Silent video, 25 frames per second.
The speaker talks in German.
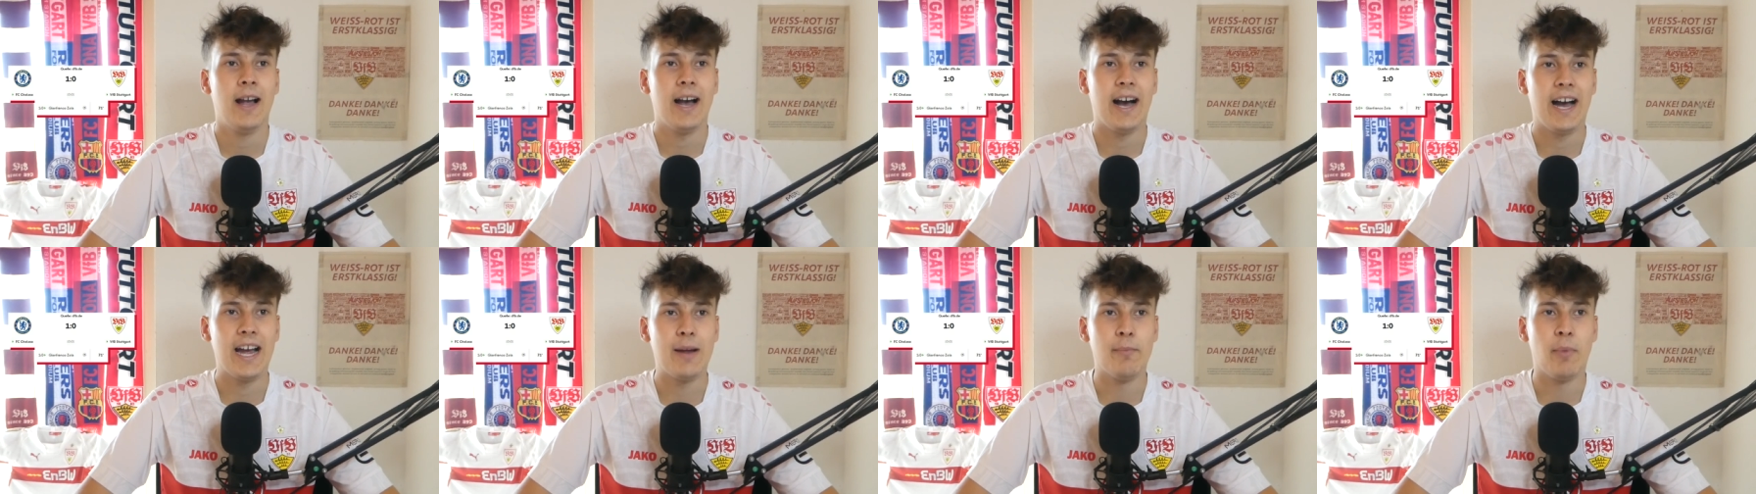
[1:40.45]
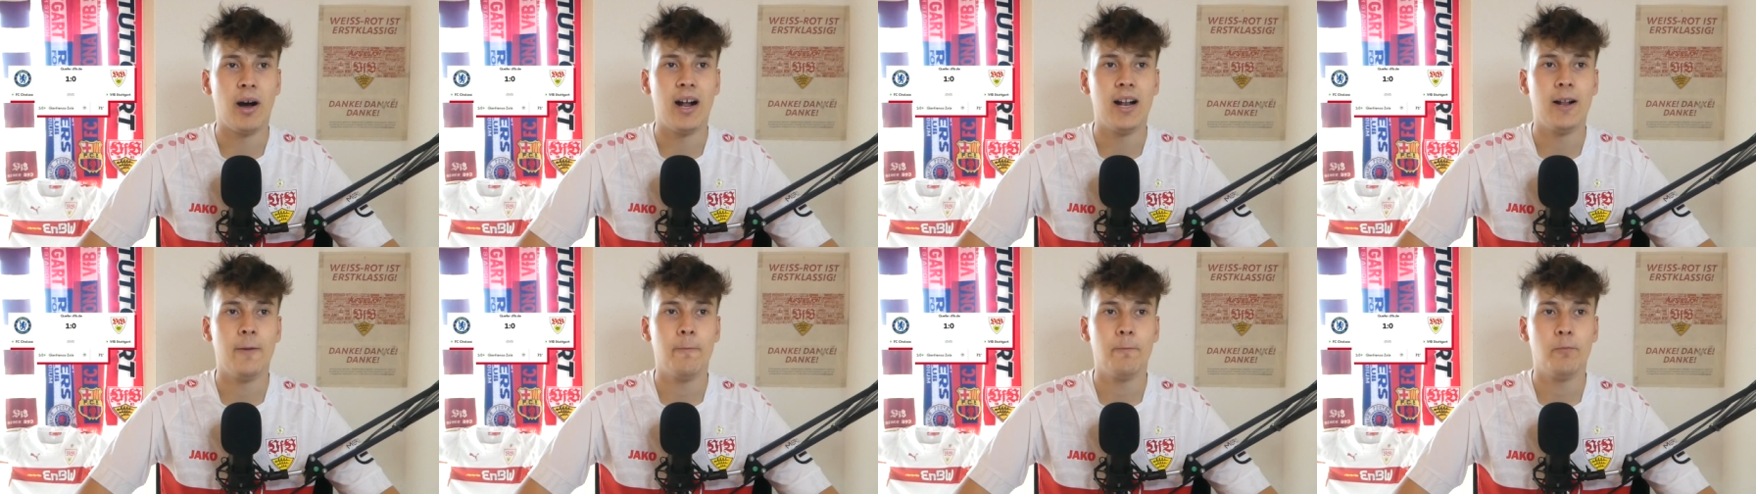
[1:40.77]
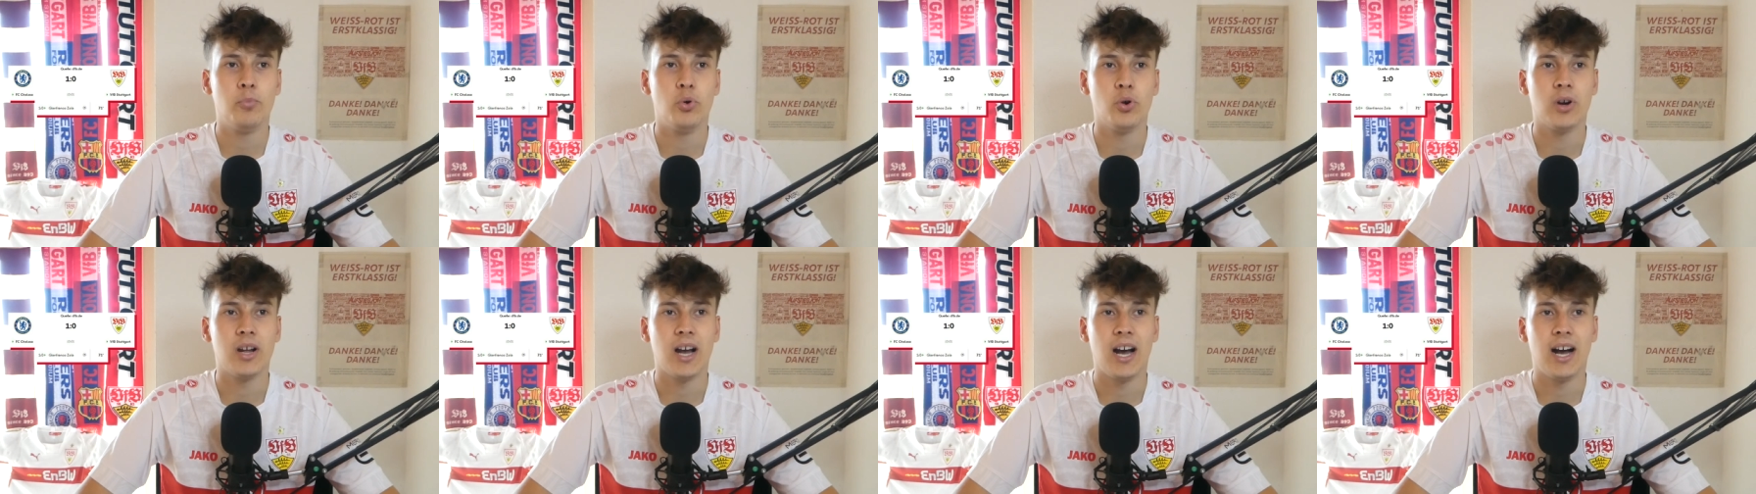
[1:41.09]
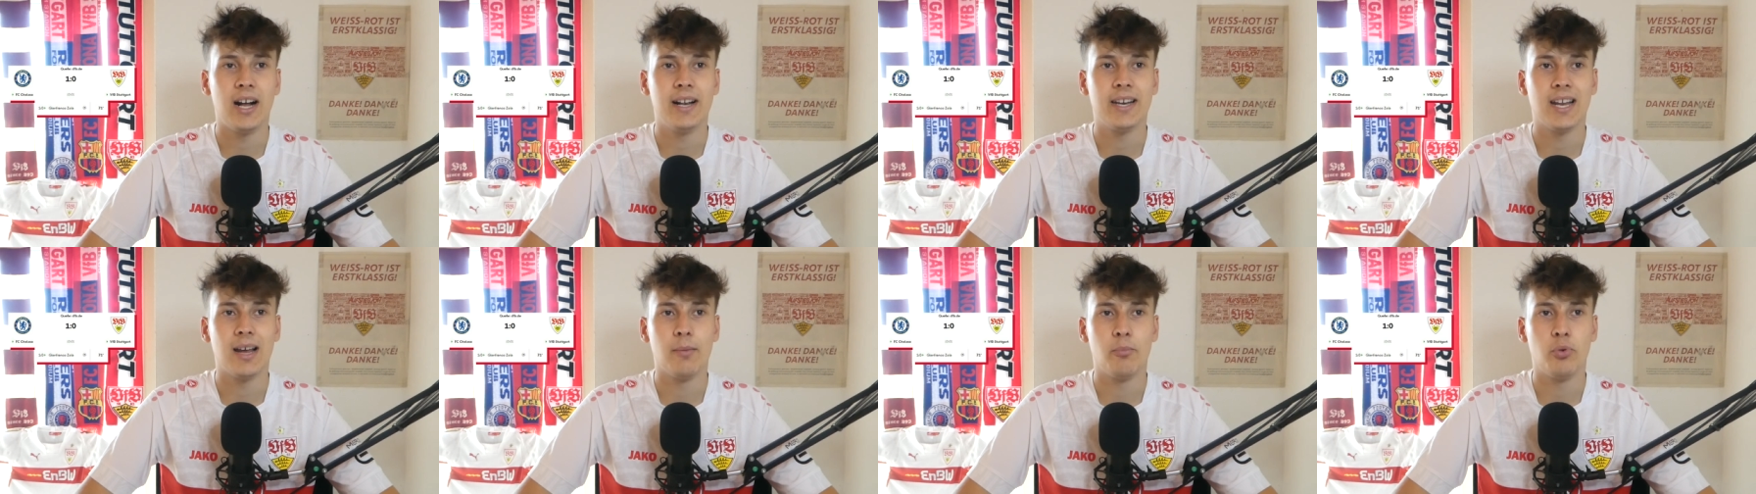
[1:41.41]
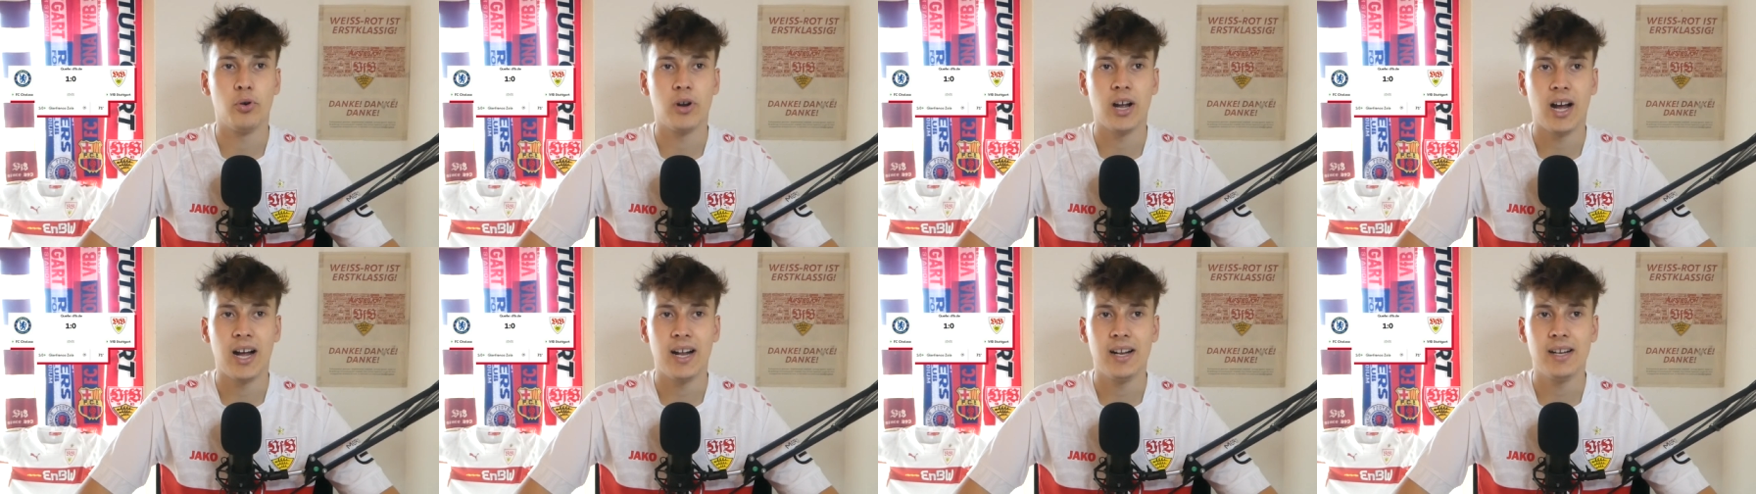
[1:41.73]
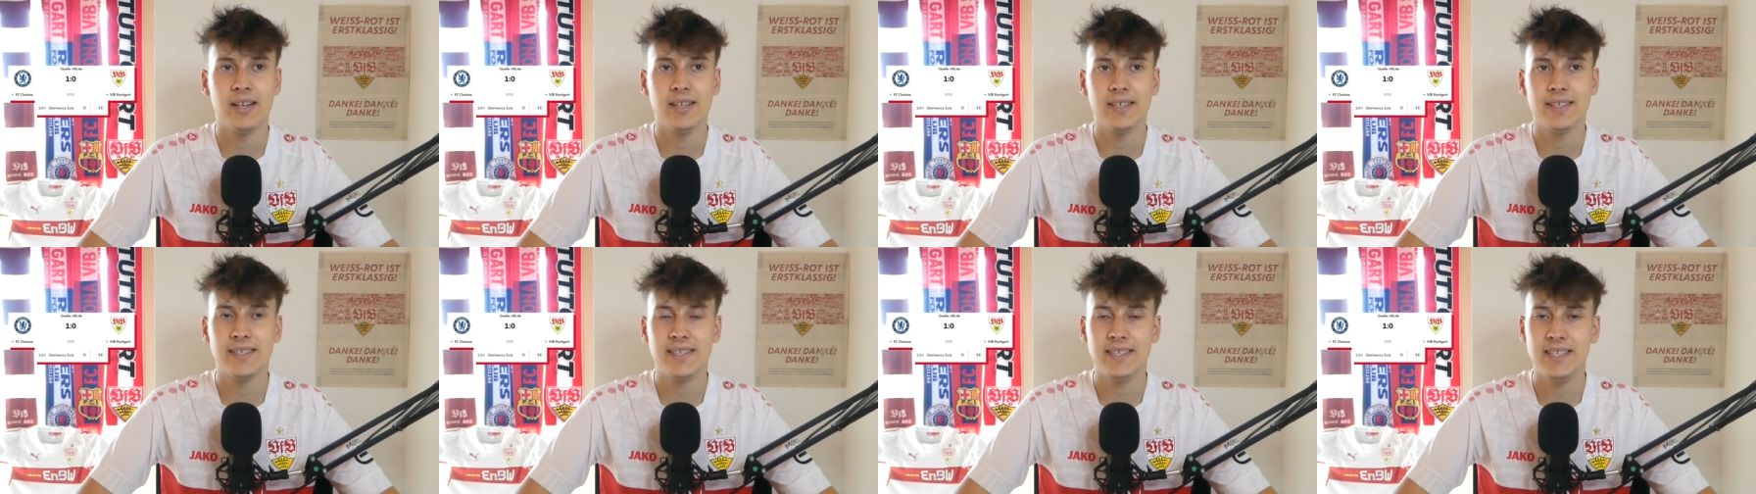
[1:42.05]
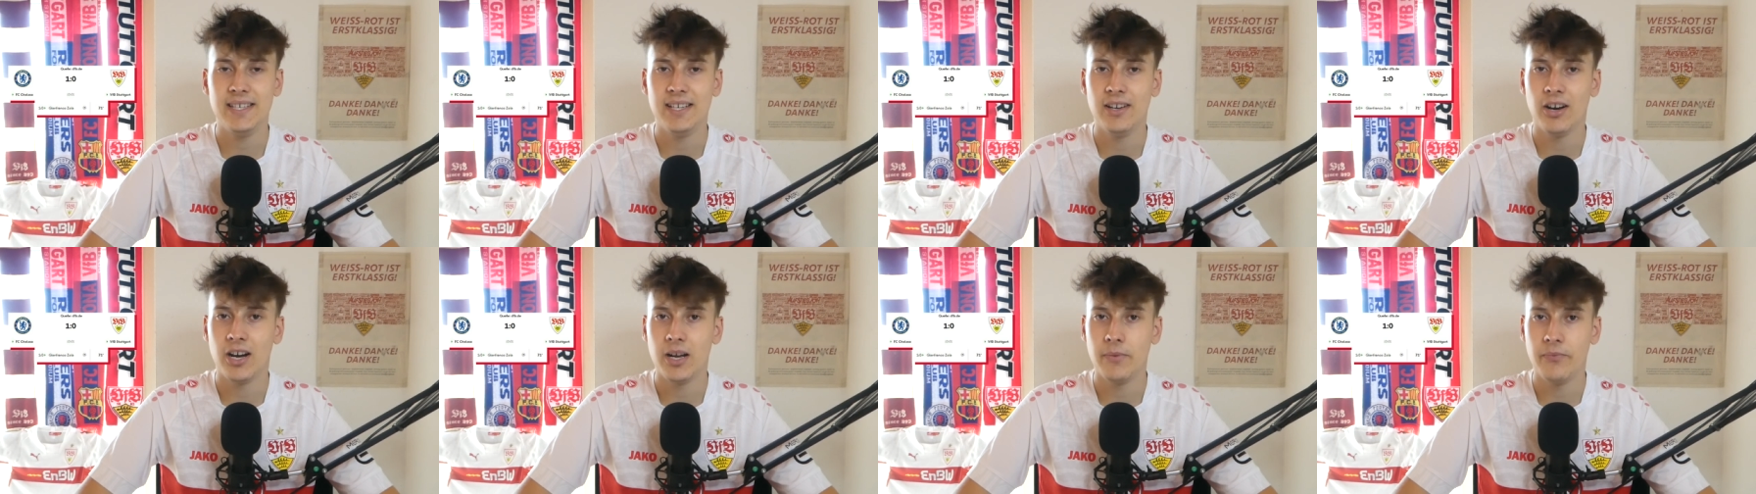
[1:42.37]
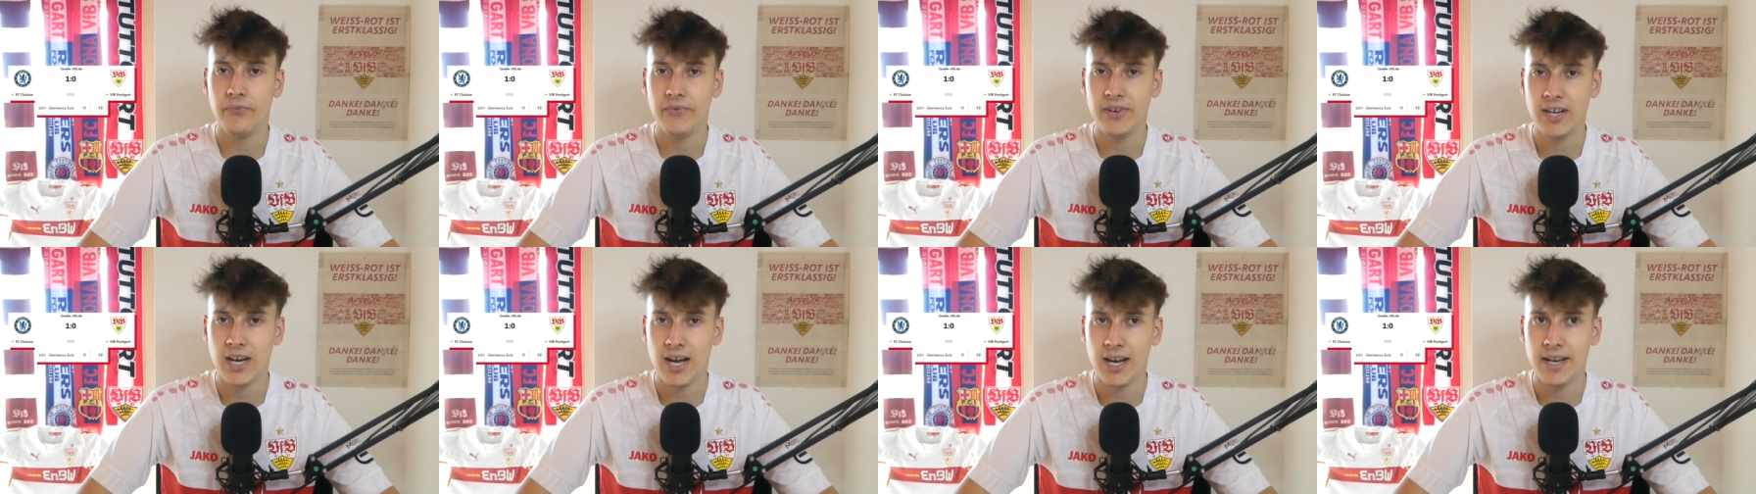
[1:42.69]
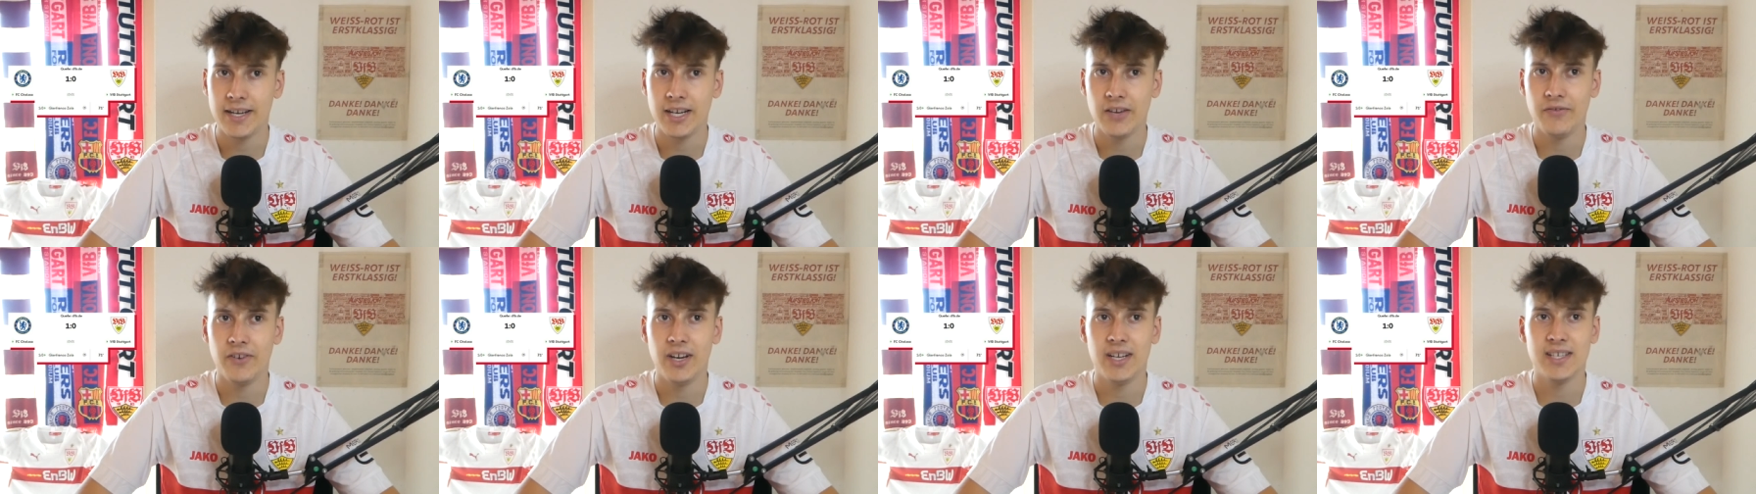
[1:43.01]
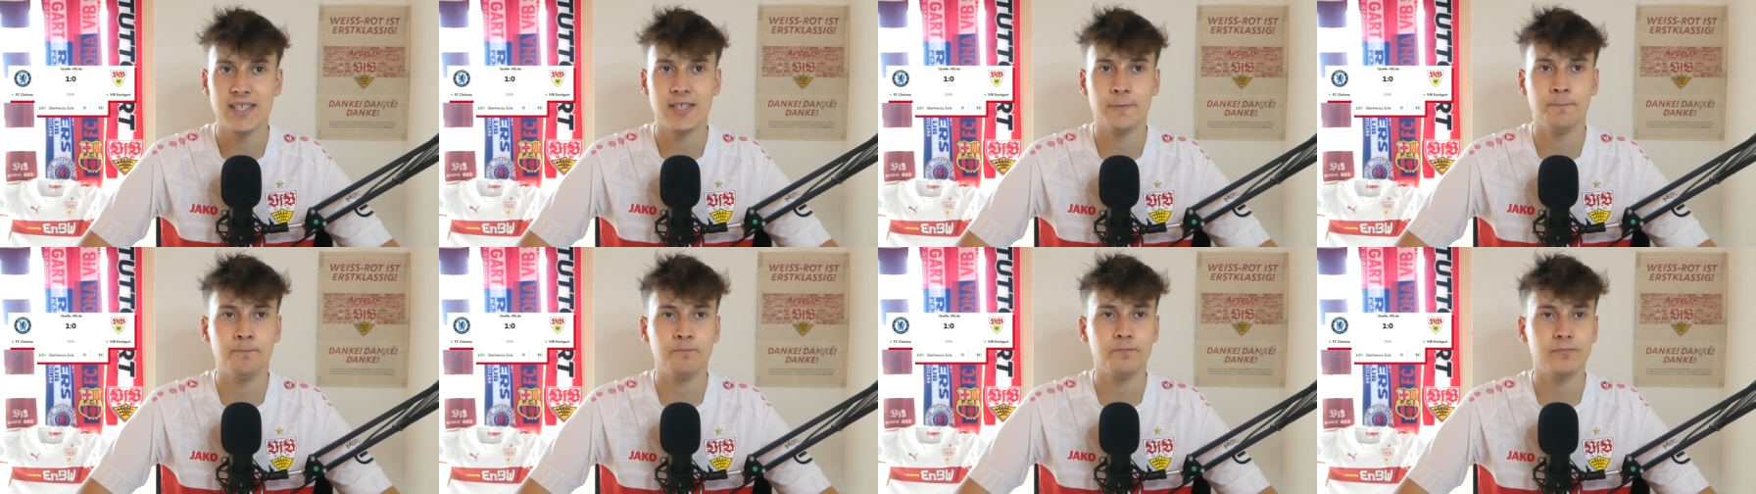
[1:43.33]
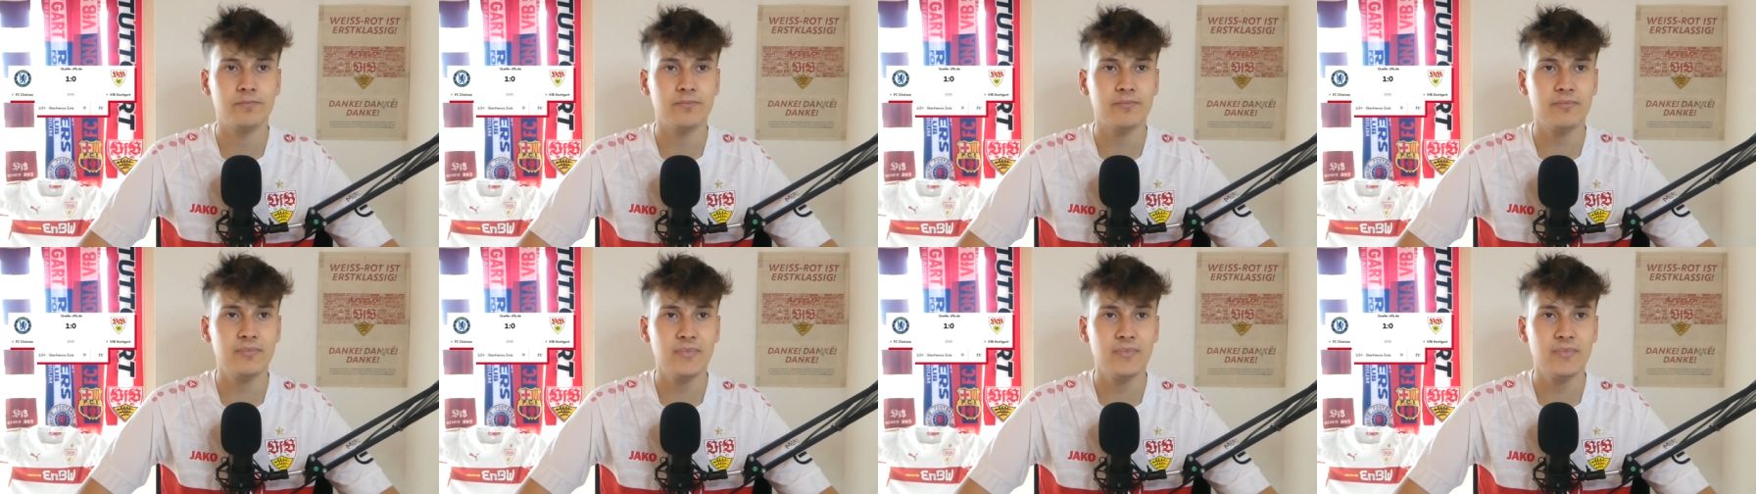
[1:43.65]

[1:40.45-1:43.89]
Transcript: Einmal Pokal der Pokalsieger im Finale gewesen,